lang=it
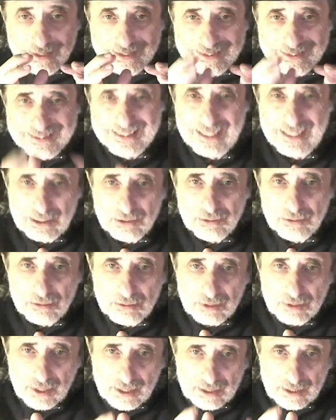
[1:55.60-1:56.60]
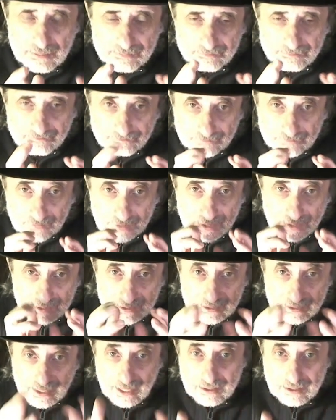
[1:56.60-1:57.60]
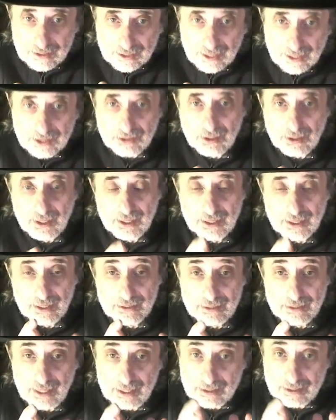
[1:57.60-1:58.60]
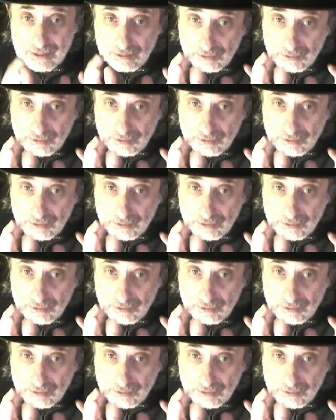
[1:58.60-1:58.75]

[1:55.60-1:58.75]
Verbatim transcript: di lettura che ti dà accesso alla realtà e che